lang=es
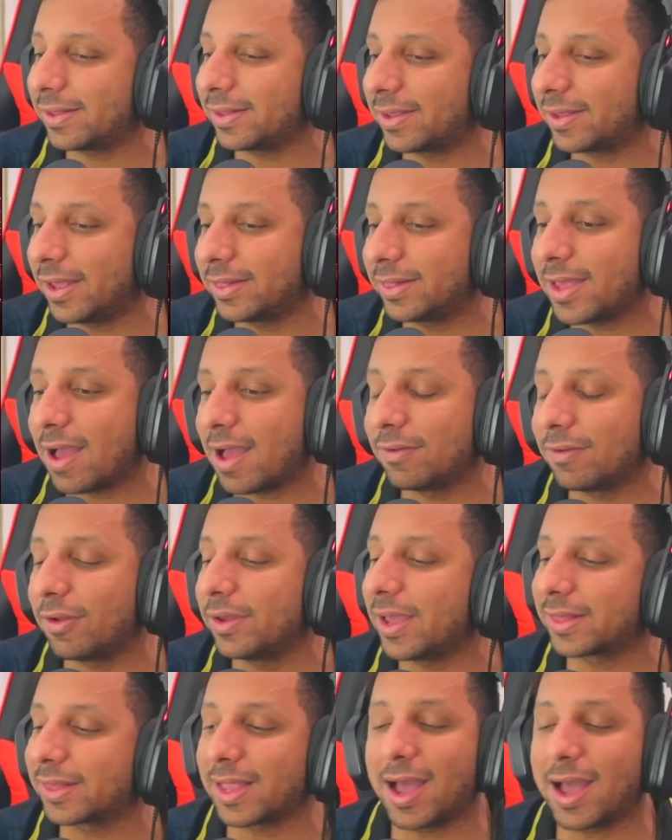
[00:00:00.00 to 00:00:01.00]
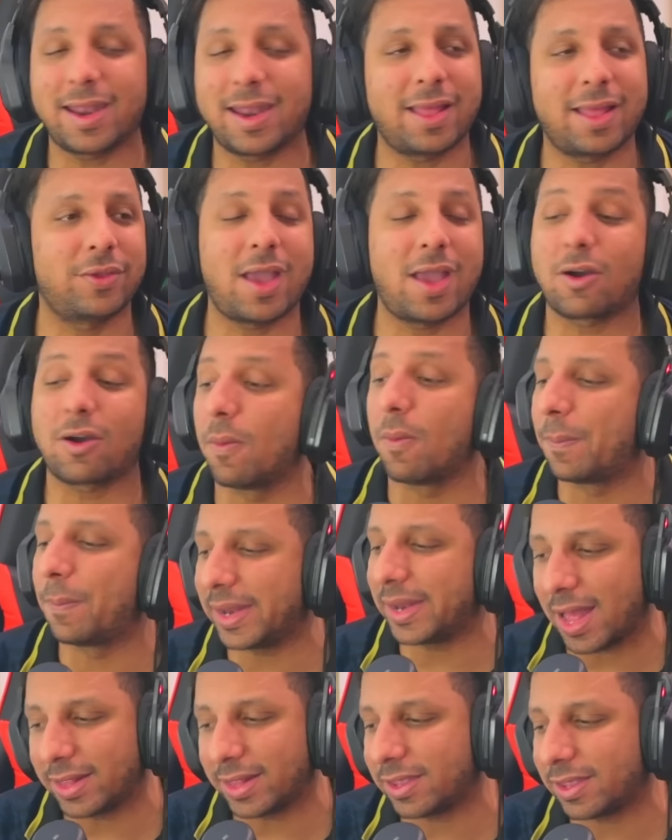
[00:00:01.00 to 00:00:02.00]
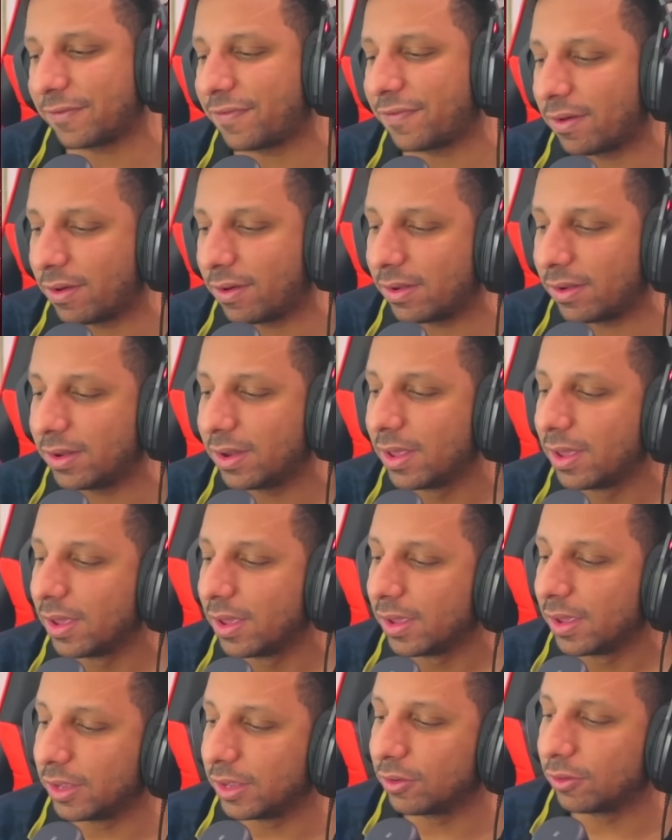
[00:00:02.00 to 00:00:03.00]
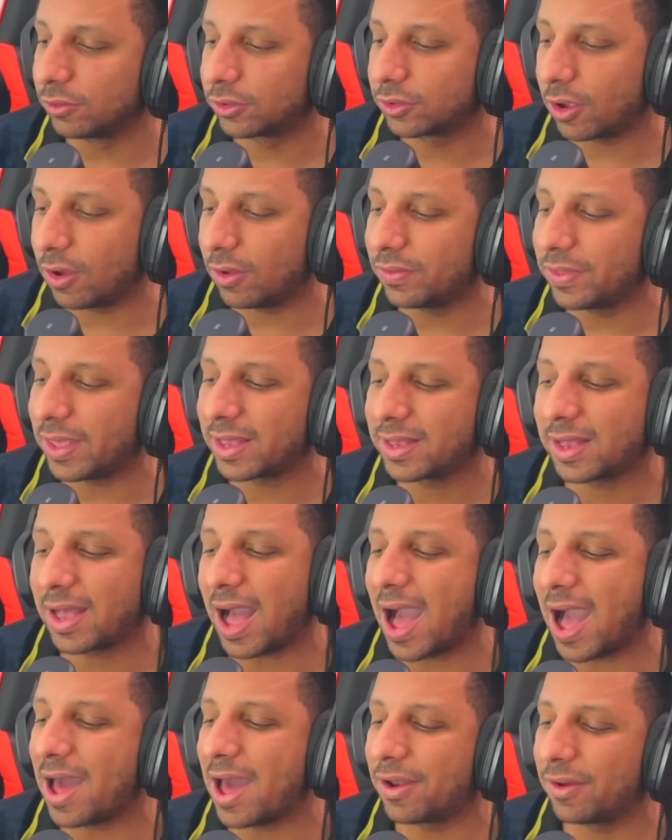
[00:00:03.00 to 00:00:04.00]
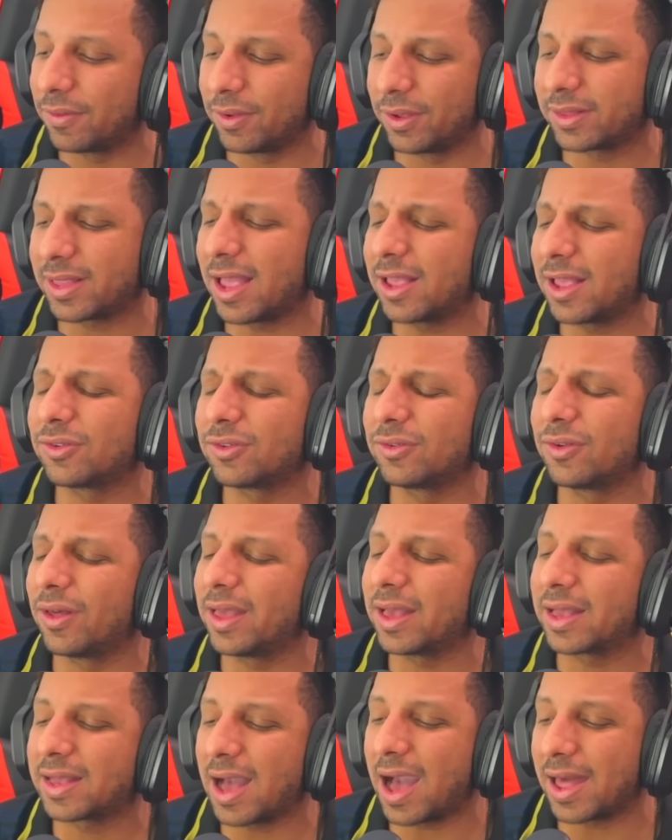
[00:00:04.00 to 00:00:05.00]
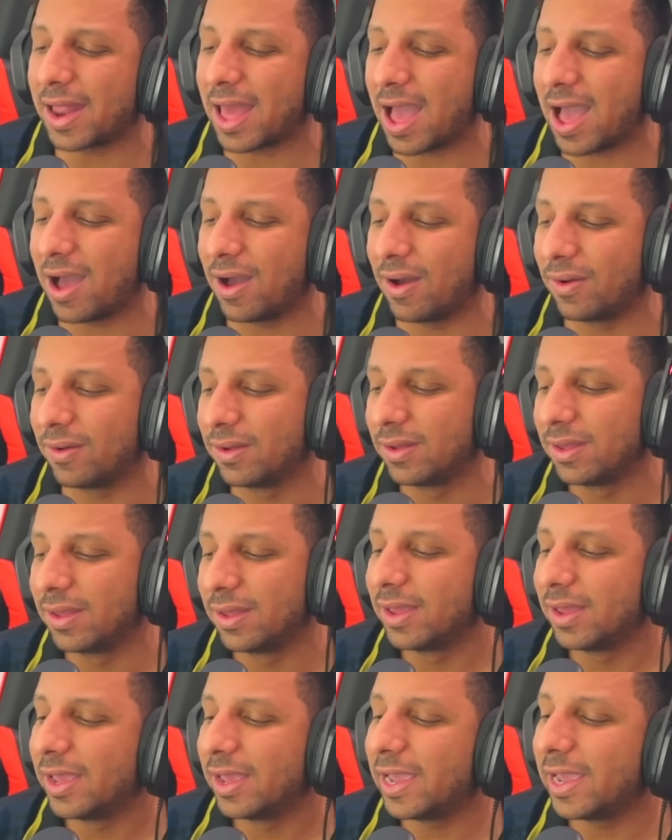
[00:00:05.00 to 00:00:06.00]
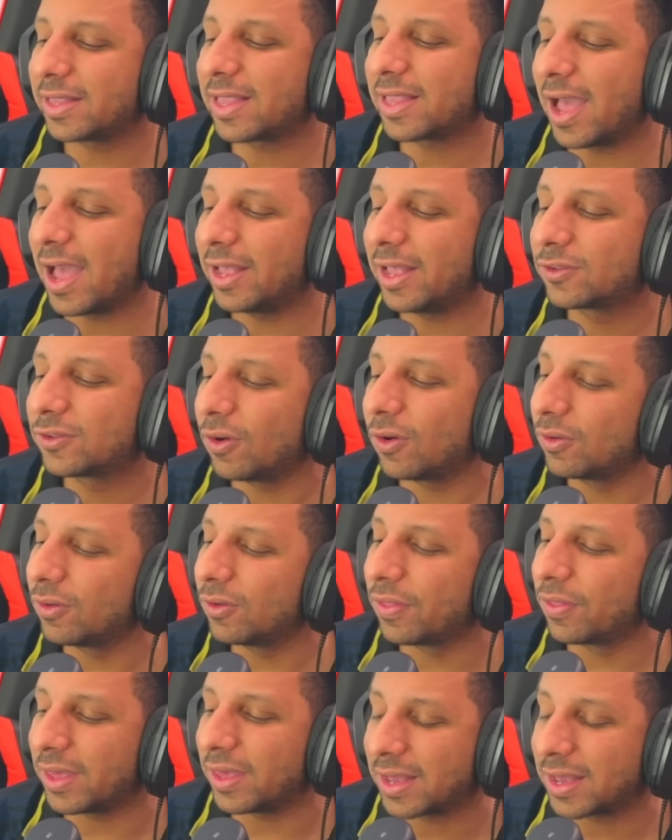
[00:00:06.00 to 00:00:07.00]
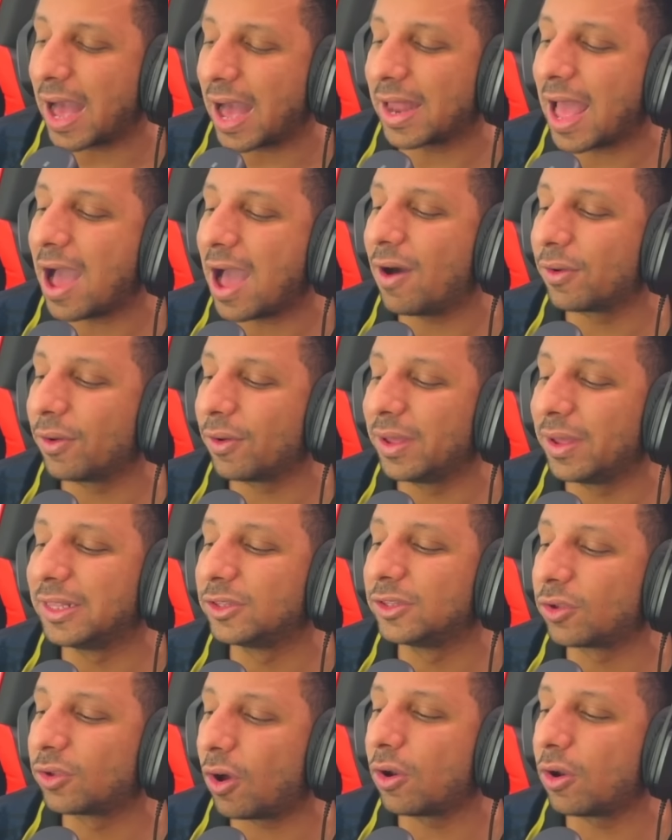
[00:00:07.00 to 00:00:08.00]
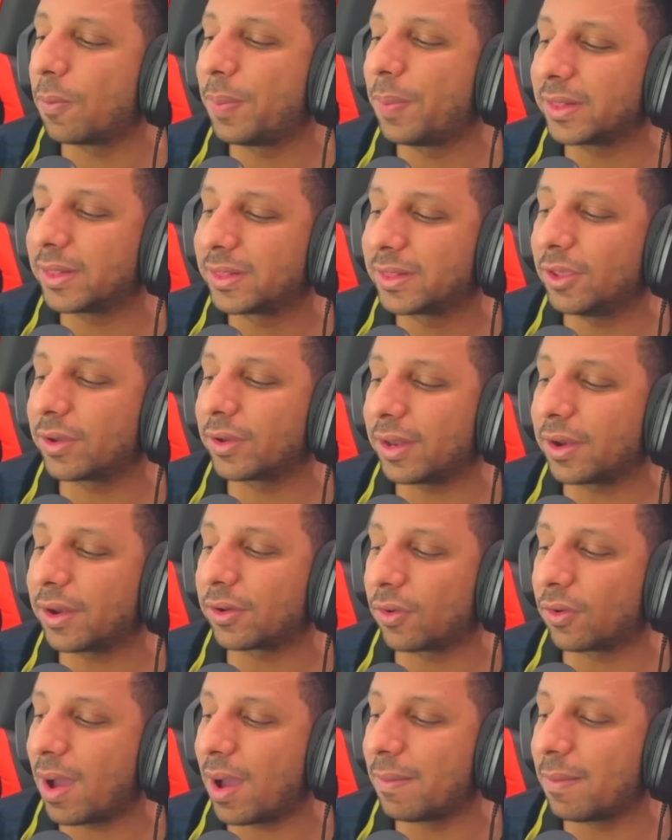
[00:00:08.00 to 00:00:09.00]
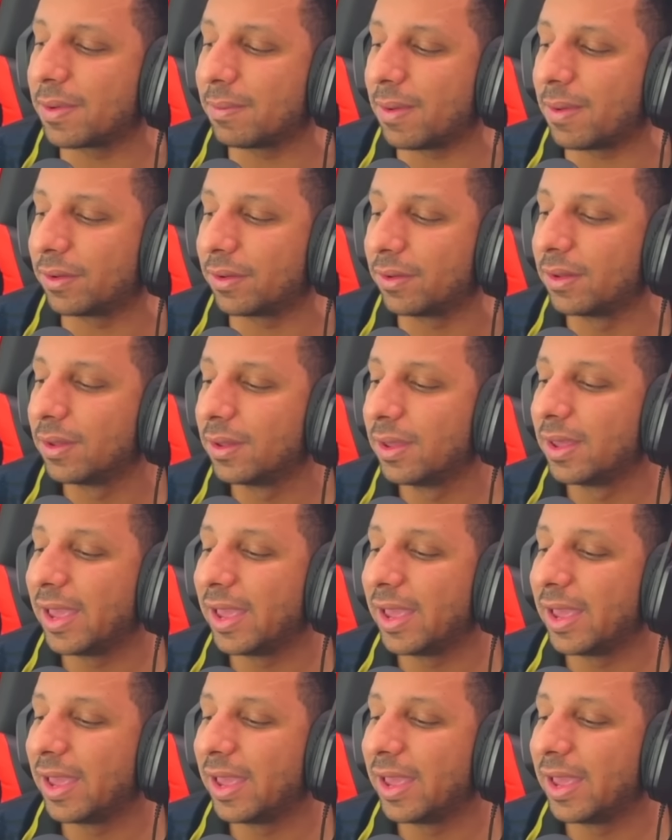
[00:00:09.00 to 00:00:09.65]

ese diablo y ya está ganando ya con penalti a favor y con todo descaro, bro. Están es unos descarados. Están son unos descarados, bro. En todos los partidos quieren robar, mi hermano.